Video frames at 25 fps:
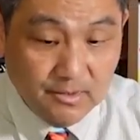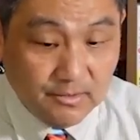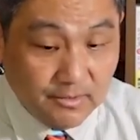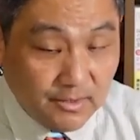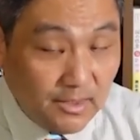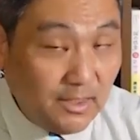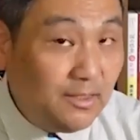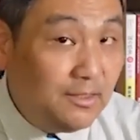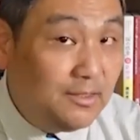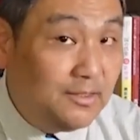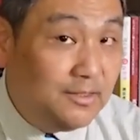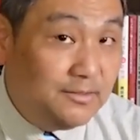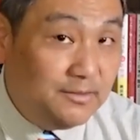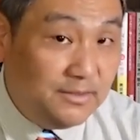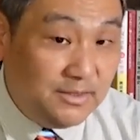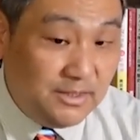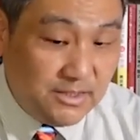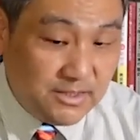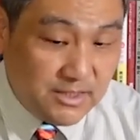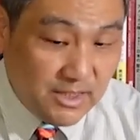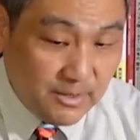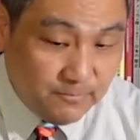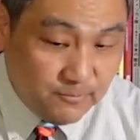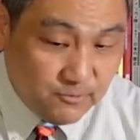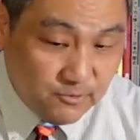ね、
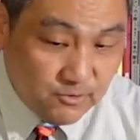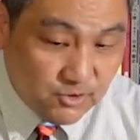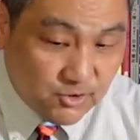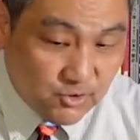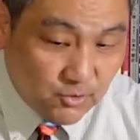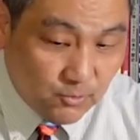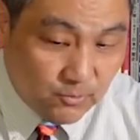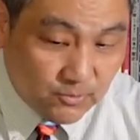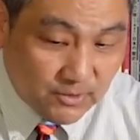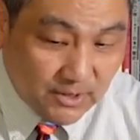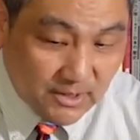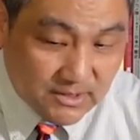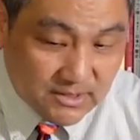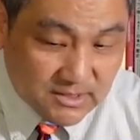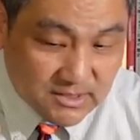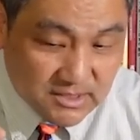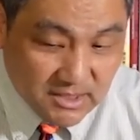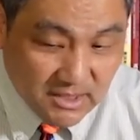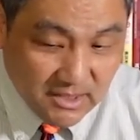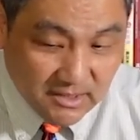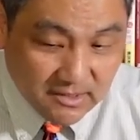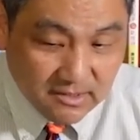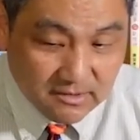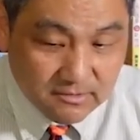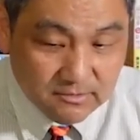偽文書をでっち
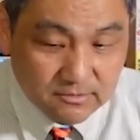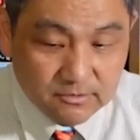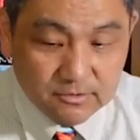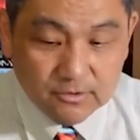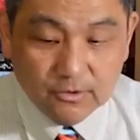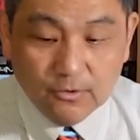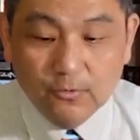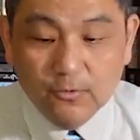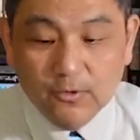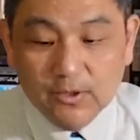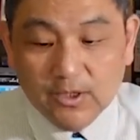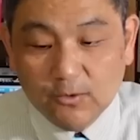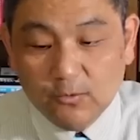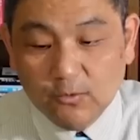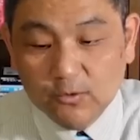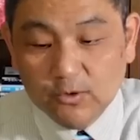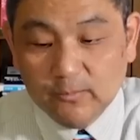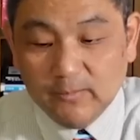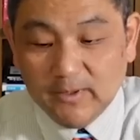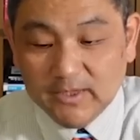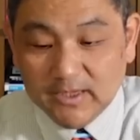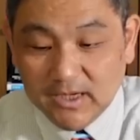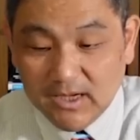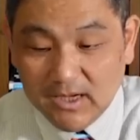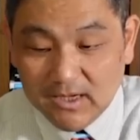上げるようなこと
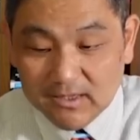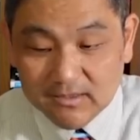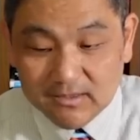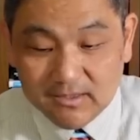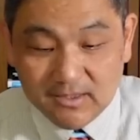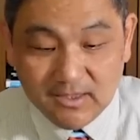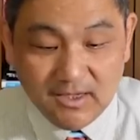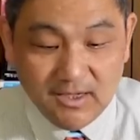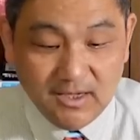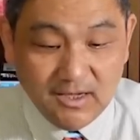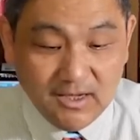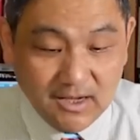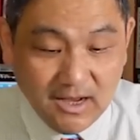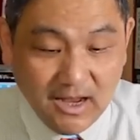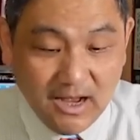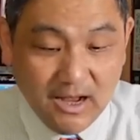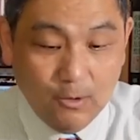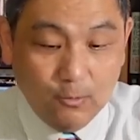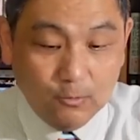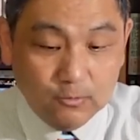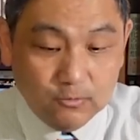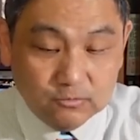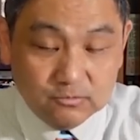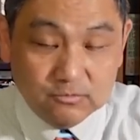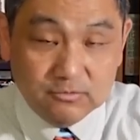までやって
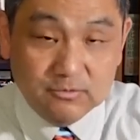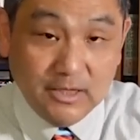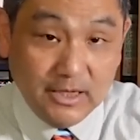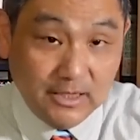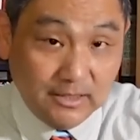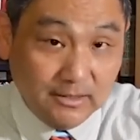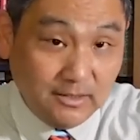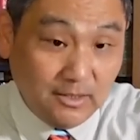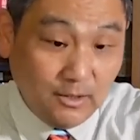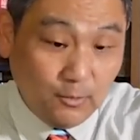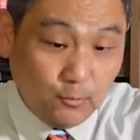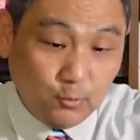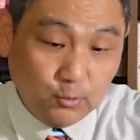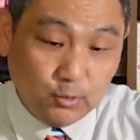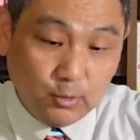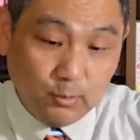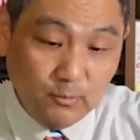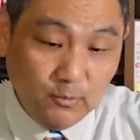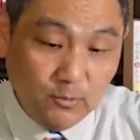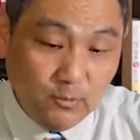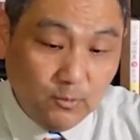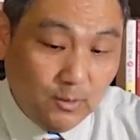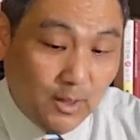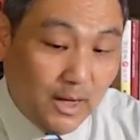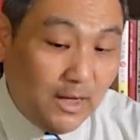煽るなんてこと
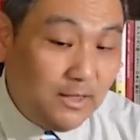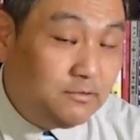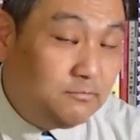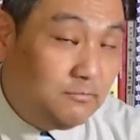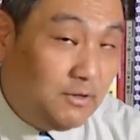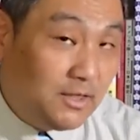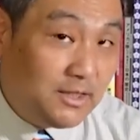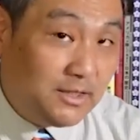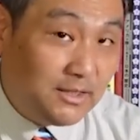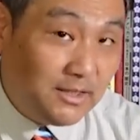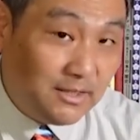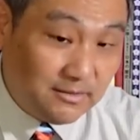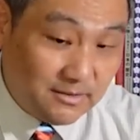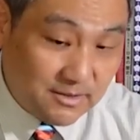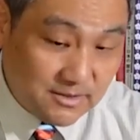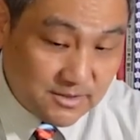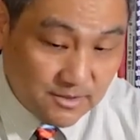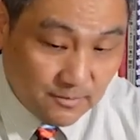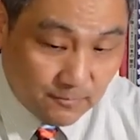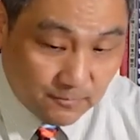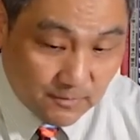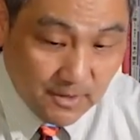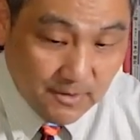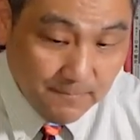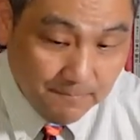もあるわけなんで
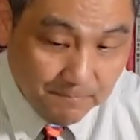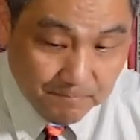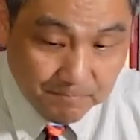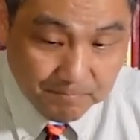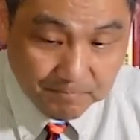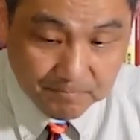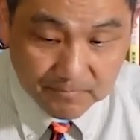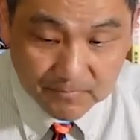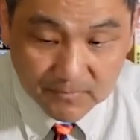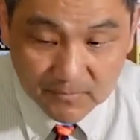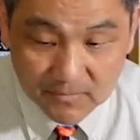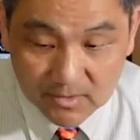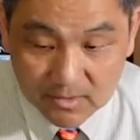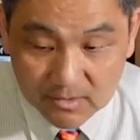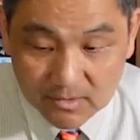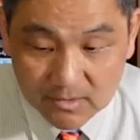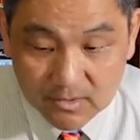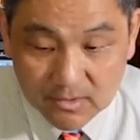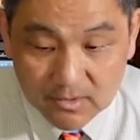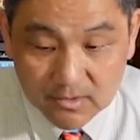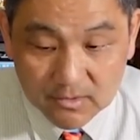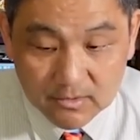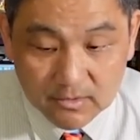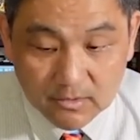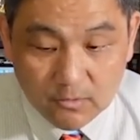すよね。
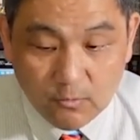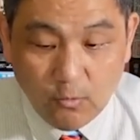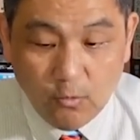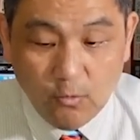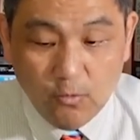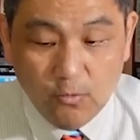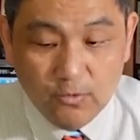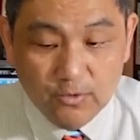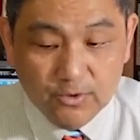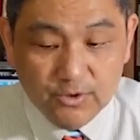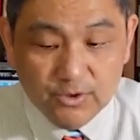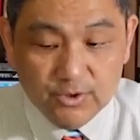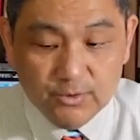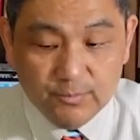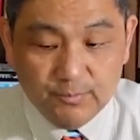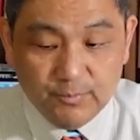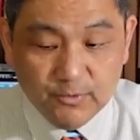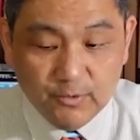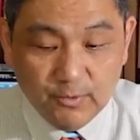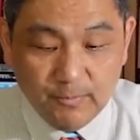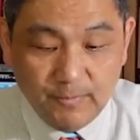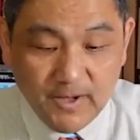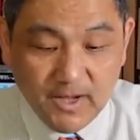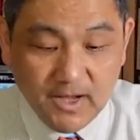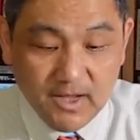で、こういう
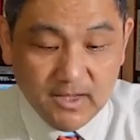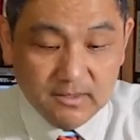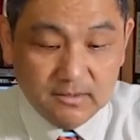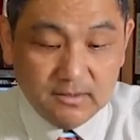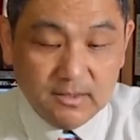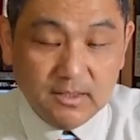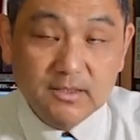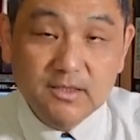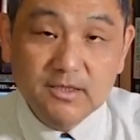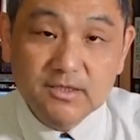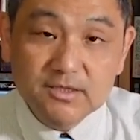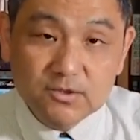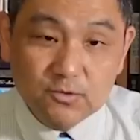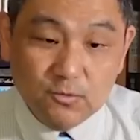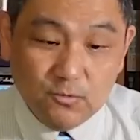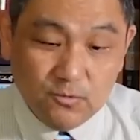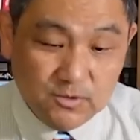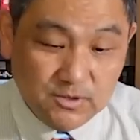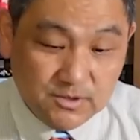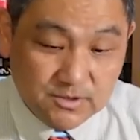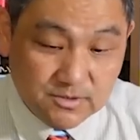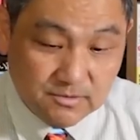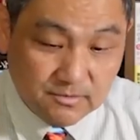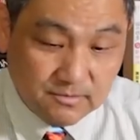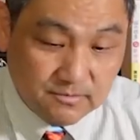プロパガンダに勝
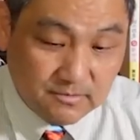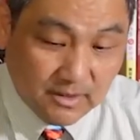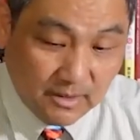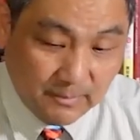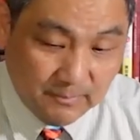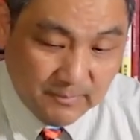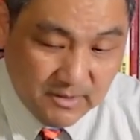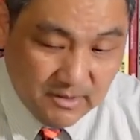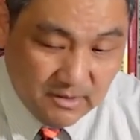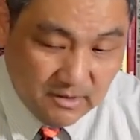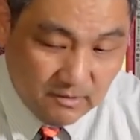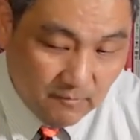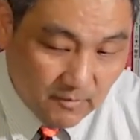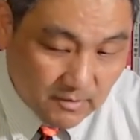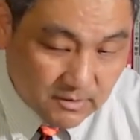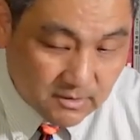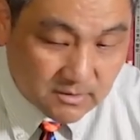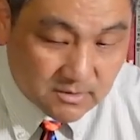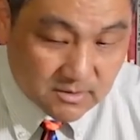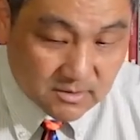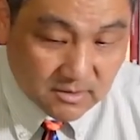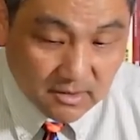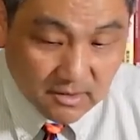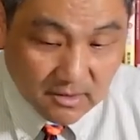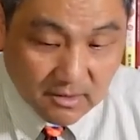利するためにはで
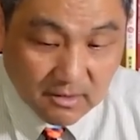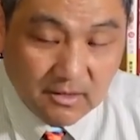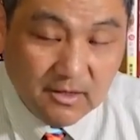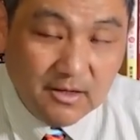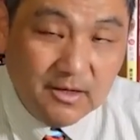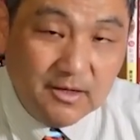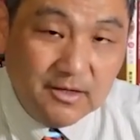すね、